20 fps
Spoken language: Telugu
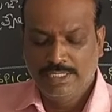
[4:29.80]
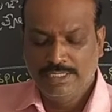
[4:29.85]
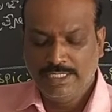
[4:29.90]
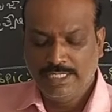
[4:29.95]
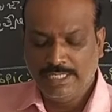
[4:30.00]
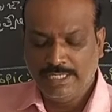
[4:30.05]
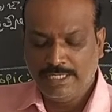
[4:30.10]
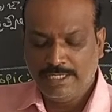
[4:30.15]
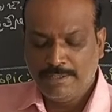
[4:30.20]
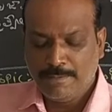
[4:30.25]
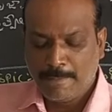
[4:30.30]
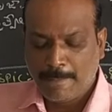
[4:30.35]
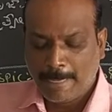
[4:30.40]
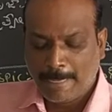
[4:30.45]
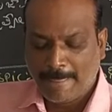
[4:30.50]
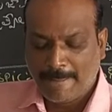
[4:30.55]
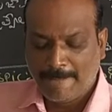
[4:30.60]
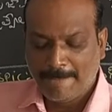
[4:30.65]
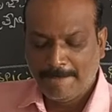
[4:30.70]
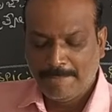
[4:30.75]
ఇది
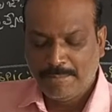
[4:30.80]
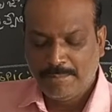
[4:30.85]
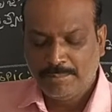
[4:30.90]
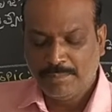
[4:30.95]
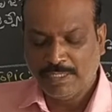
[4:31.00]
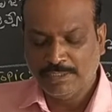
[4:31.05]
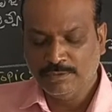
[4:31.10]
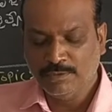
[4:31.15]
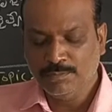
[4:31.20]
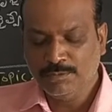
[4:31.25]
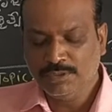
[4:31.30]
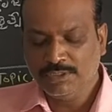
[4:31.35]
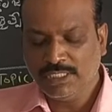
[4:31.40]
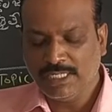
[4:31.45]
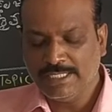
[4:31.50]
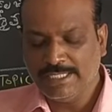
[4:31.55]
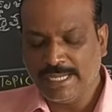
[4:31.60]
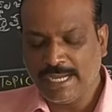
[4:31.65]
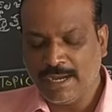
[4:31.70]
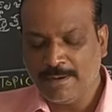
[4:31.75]
పంతొమ్మిది
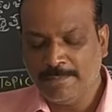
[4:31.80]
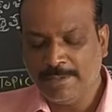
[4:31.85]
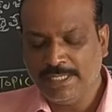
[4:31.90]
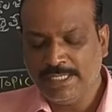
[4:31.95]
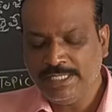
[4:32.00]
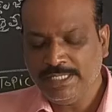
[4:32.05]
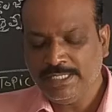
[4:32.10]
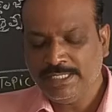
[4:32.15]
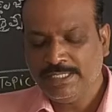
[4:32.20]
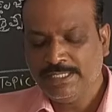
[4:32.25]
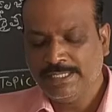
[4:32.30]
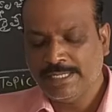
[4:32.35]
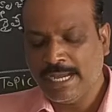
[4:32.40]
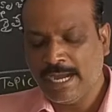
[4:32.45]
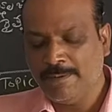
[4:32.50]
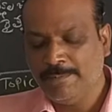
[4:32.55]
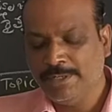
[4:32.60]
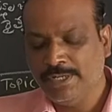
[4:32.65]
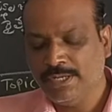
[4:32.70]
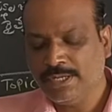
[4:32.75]
వందల యాభై
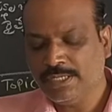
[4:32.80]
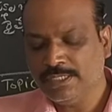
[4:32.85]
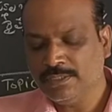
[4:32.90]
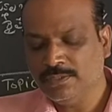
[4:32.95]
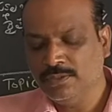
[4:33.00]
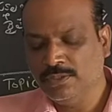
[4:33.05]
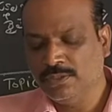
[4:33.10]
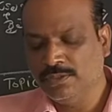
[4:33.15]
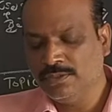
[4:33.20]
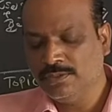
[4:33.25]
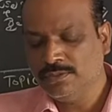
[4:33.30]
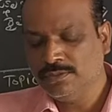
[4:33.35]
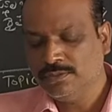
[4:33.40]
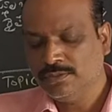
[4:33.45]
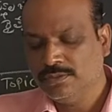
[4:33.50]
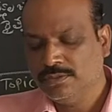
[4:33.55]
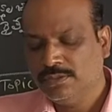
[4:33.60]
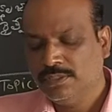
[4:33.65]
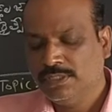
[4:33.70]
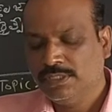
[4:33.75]
యాభై ఒకటిలో
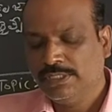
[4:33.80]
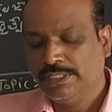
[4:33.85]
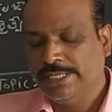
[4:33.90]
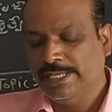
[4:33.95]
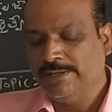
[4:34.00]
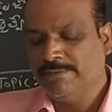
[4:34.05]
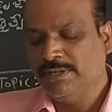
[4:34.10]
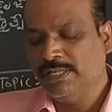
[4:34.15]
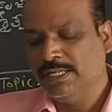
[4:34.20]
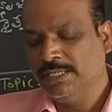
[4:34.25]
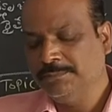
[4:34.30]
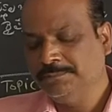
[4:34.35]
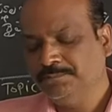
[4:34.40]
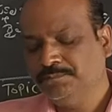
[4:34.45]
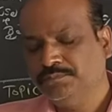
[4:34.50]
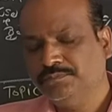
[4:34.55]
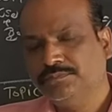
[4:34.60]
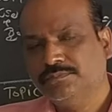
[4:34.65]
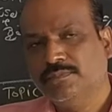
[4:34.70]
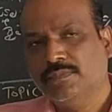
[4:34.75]
కేవలం
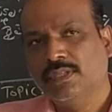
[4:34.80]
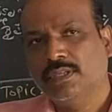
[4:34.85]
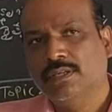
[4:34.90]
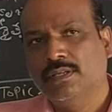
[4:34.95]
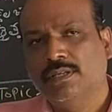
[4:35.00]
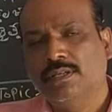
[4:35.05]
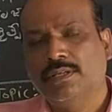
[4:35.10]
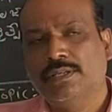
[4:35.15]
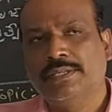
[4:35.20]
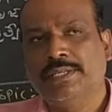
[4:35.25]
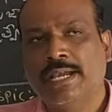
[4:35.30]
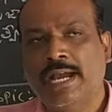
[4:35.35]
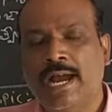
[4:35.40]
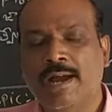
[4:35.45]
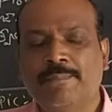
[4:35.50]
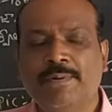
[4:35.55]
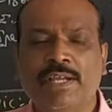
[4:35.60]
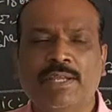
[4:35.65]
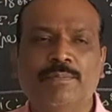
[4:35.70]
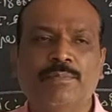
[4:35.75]

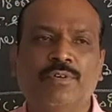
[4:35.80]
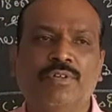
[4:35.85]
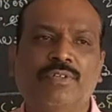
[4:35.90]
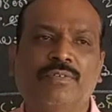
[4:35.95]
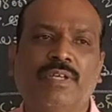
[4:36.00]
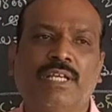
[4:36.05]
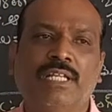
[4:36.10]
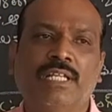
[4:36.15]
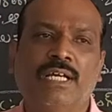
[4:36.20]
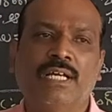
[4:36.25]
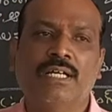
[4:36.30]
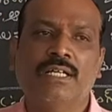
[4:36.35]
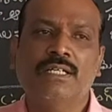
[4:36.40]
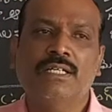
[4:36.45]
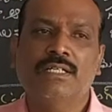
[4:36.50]
యాభై మూడు వేల